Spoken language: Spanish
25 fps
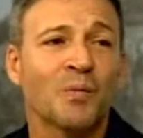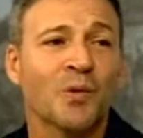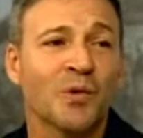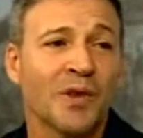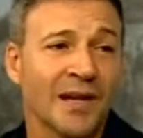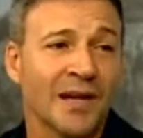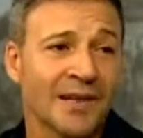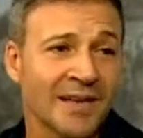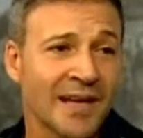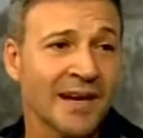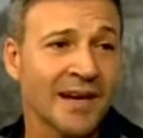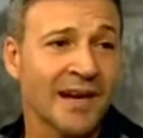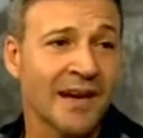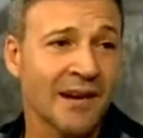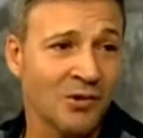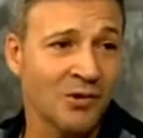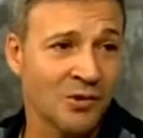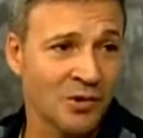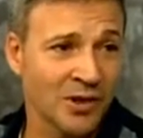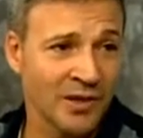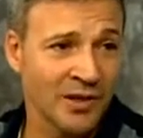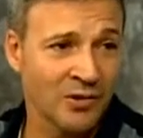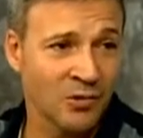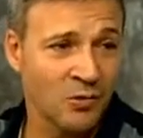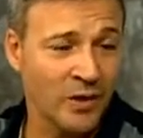pueda estar en
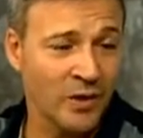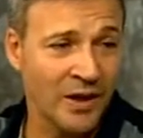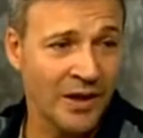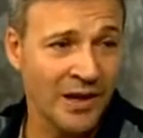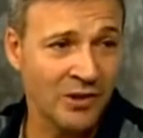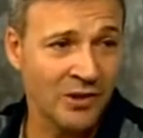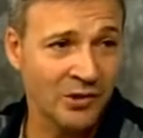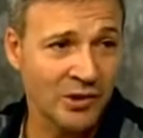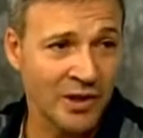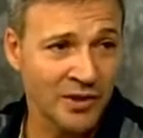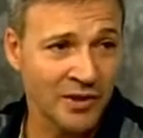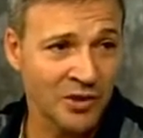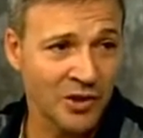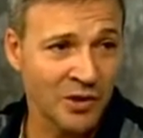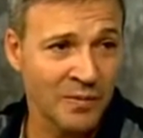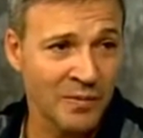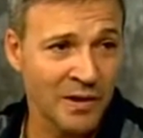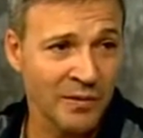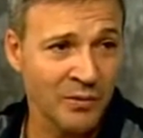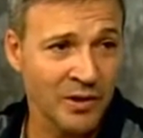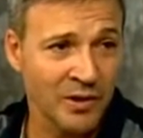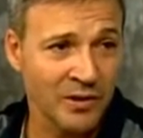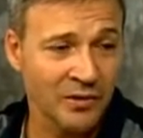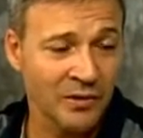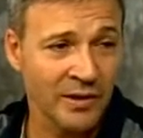los, sitios más
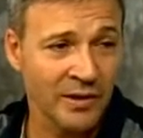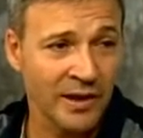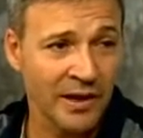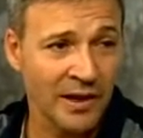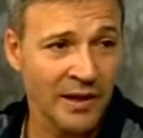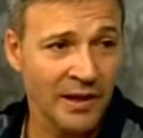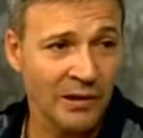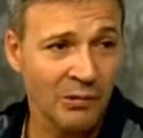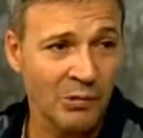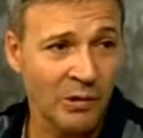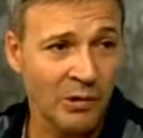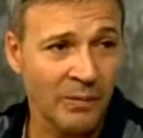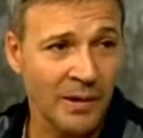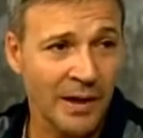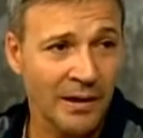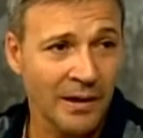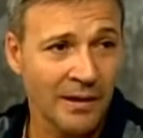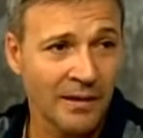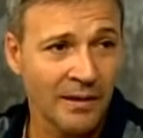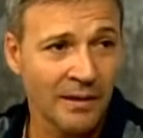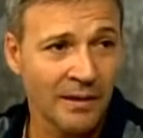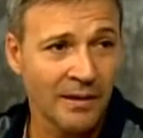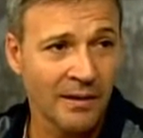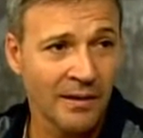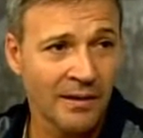bonitos de cada cueva,
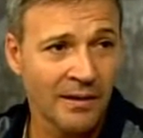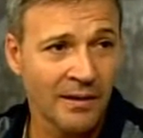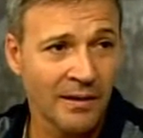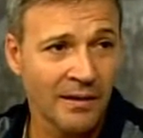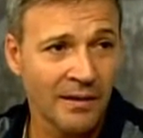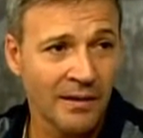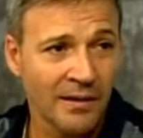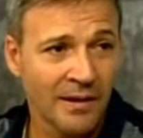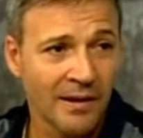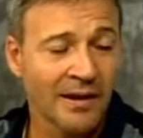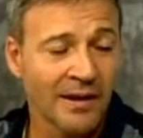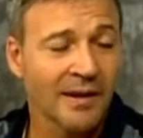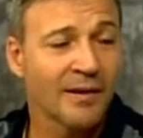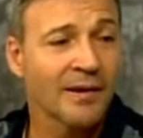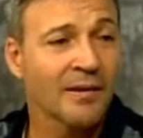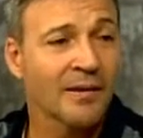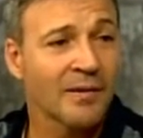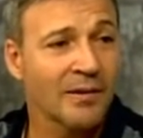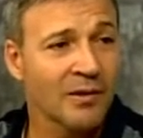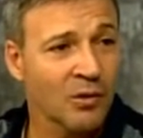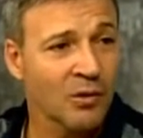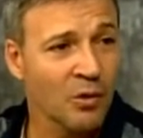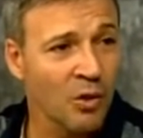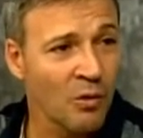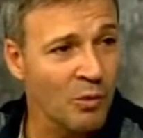
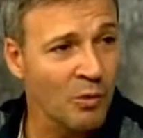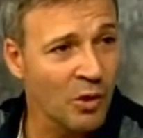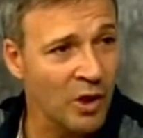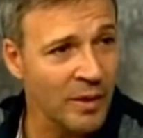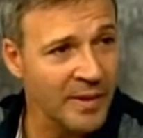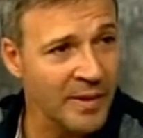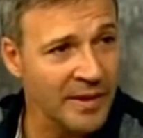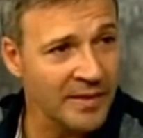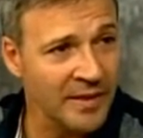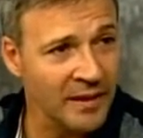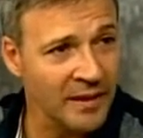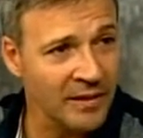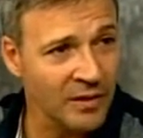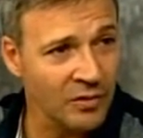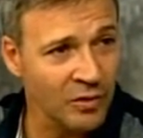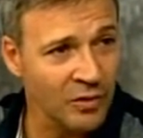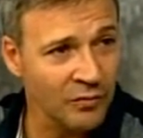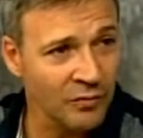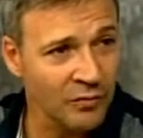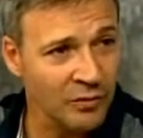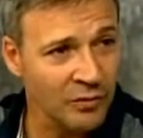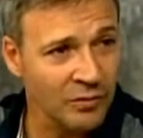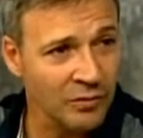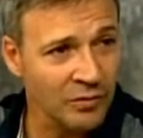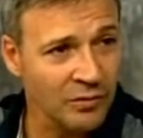cómodamente haciendo
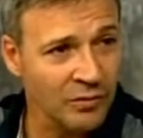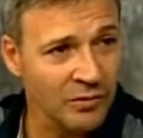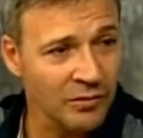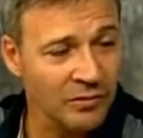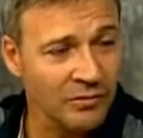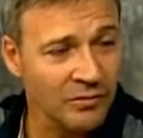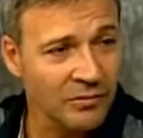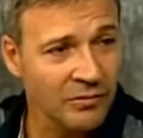fotos